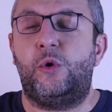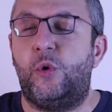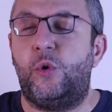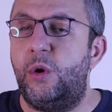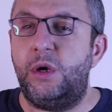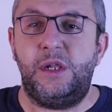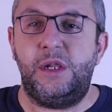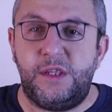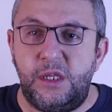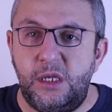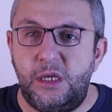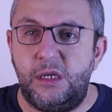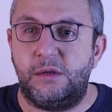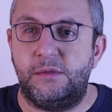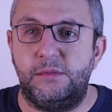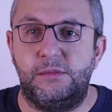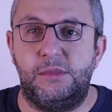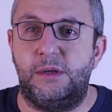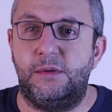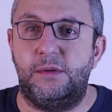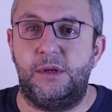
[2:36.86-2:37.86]
كل دي
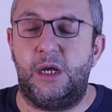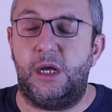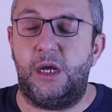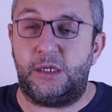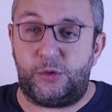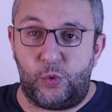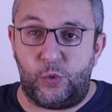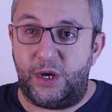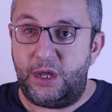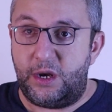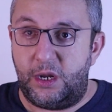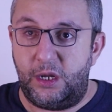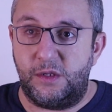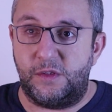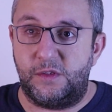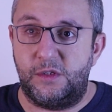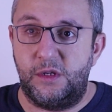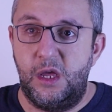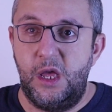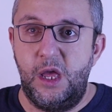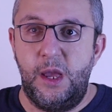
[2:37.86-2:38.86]

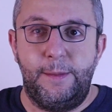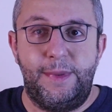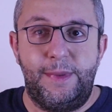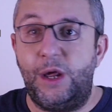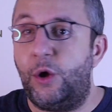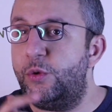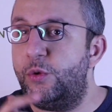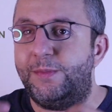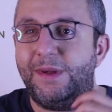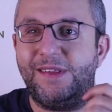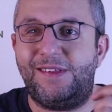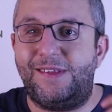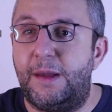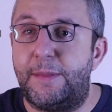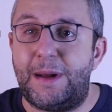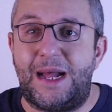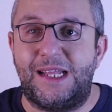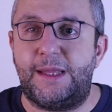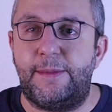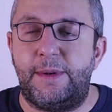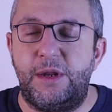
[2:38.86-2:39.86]
وايرات بناخد ناس
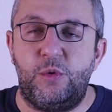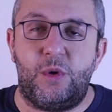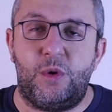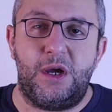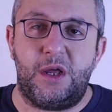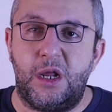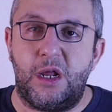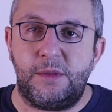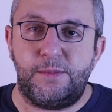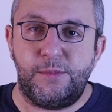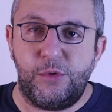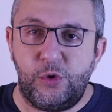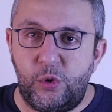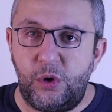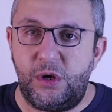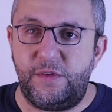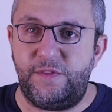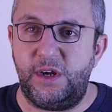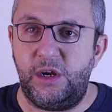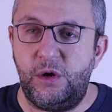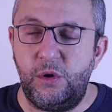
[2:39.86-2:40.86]
سبع ثمان وايرات من
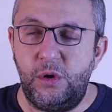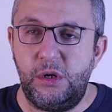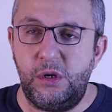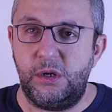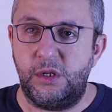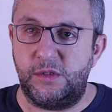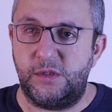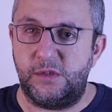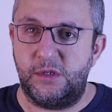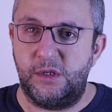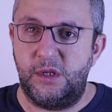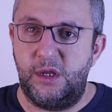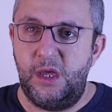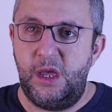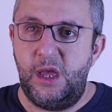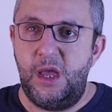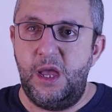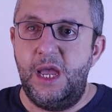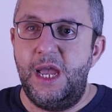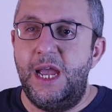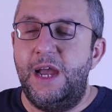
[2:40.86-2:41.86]
كل فان كول يونت
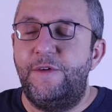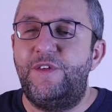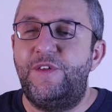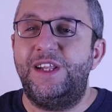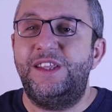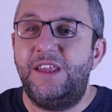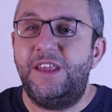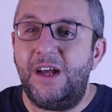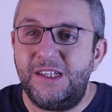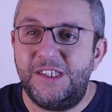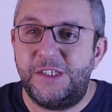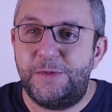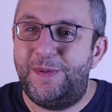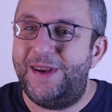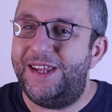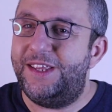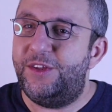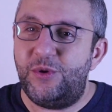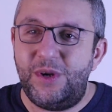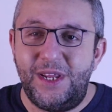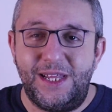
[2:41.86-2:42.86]
في الداكت
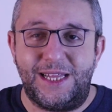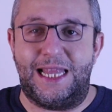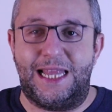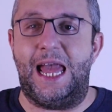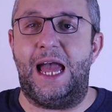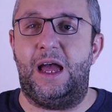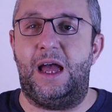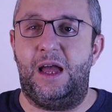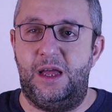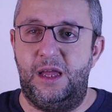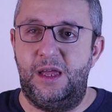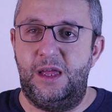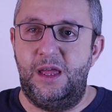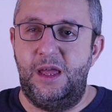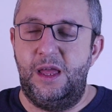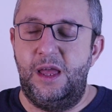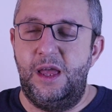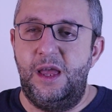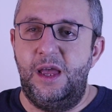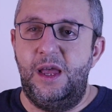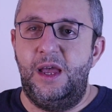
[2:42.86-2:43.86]
سبليت يونت لا
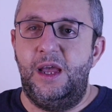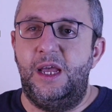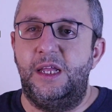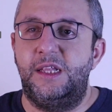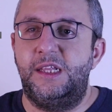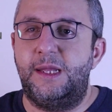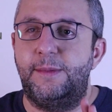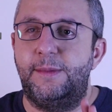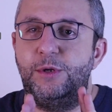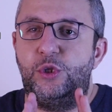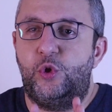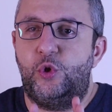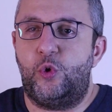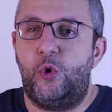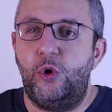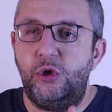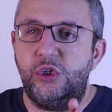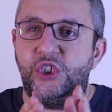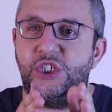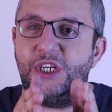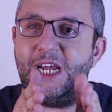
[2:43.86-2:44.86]
انت
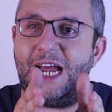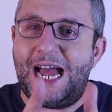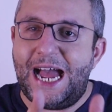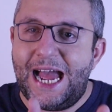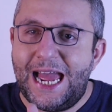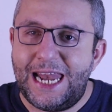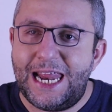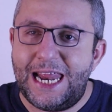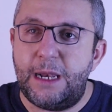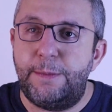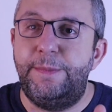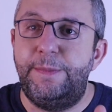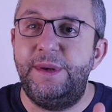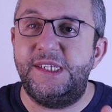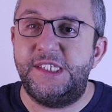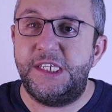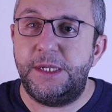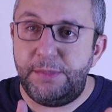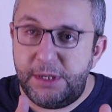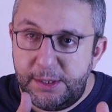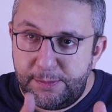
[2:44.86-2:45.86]
بتخش على البي
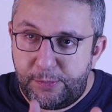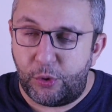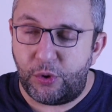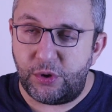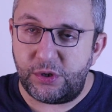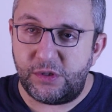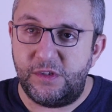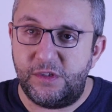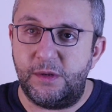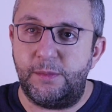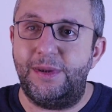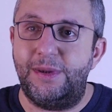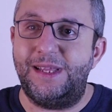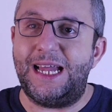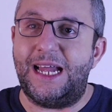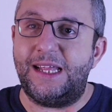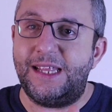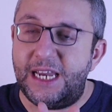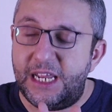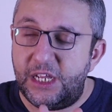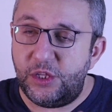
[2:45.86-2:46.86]
سي بي بورد
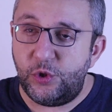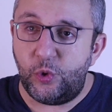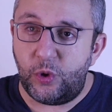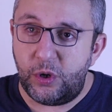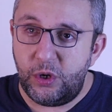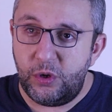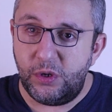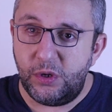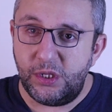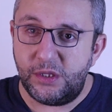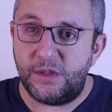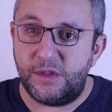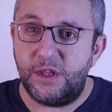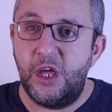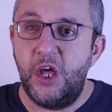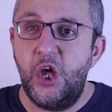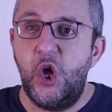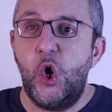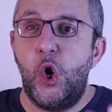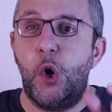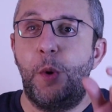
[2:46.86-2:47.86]
بتاعت الاندور يونت
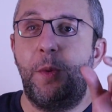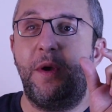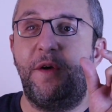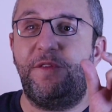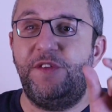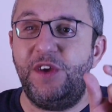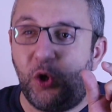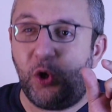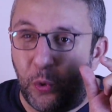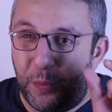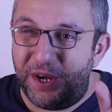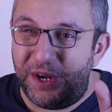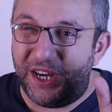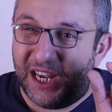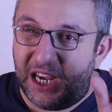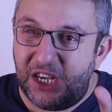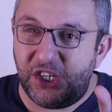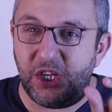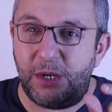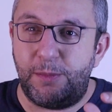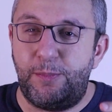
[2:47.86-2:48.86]
وبيبقى فيه
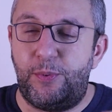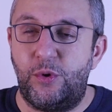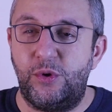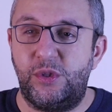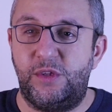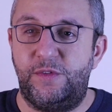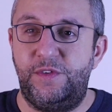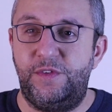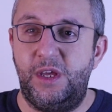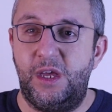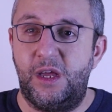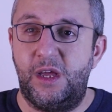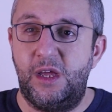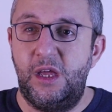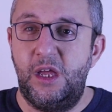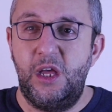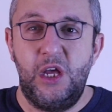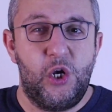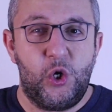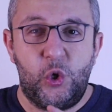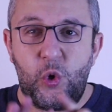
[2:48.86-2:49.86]
كوميونيكيشن بورد فيها
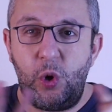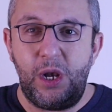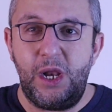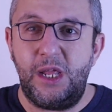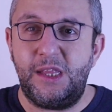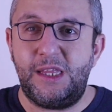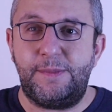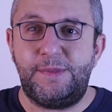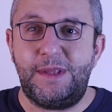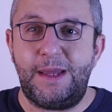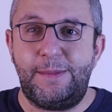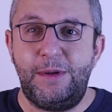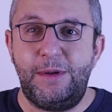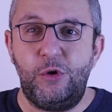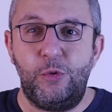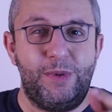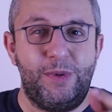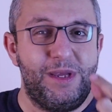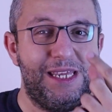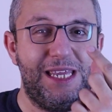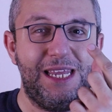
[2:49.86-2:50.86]
كل اللي انت
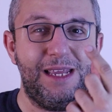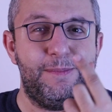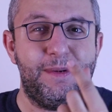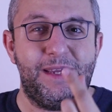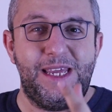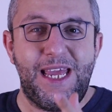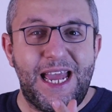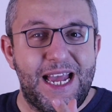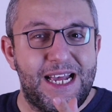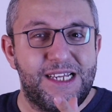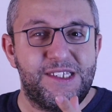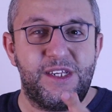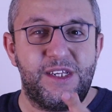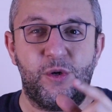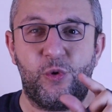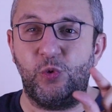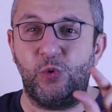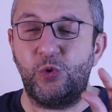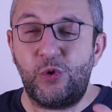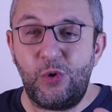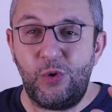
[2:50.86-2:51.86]
بتعمله بتجيب جهاز
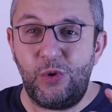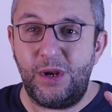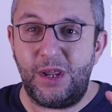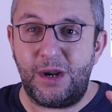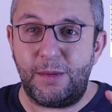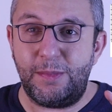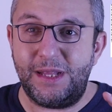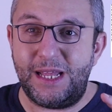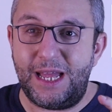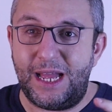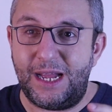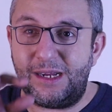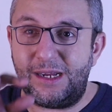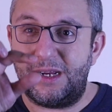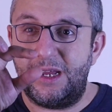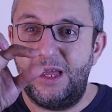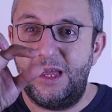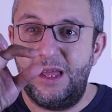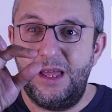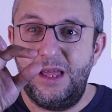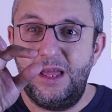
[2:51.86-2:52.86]
الكنترولر بتاعك